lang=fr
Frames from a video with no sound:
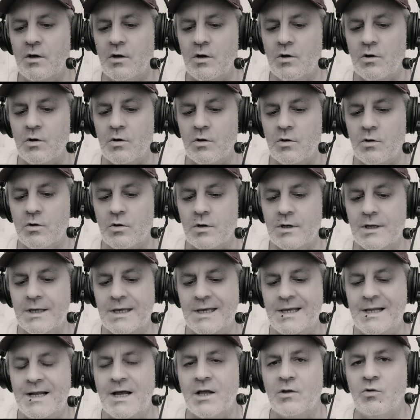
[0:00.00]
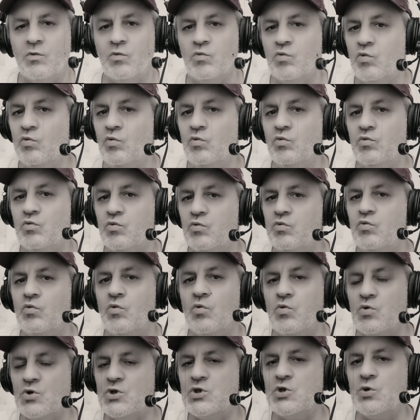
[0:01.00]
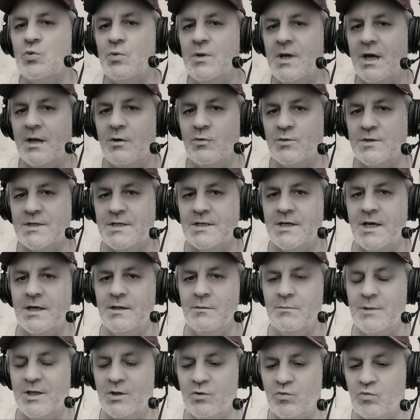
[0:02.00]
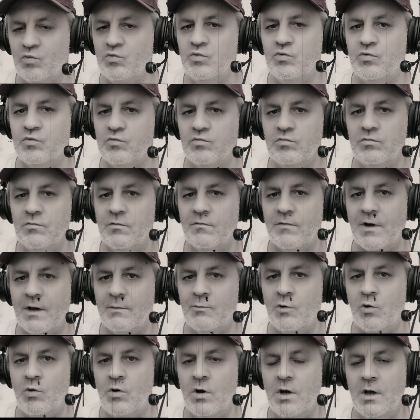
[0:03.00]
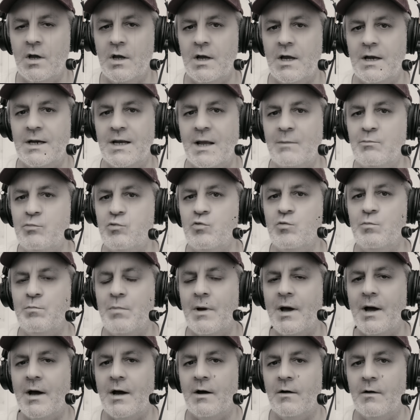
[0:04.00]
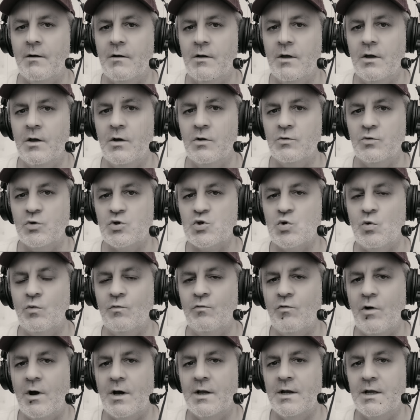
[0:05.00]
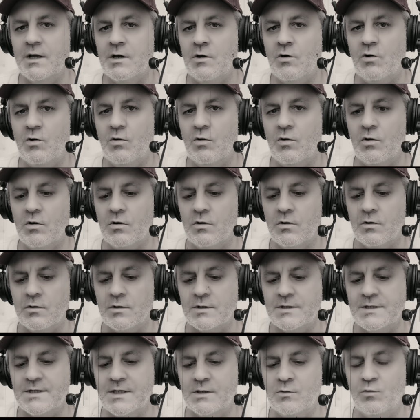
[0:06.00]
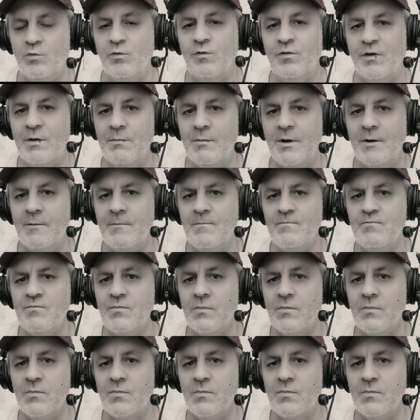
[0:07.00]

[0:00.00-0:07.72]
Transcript: Euh, il a tout, tout construit à l'ancienne, mais tout, tout, vraiment. La plupart de ce qu'on voit à l'écran, c'est du fait main.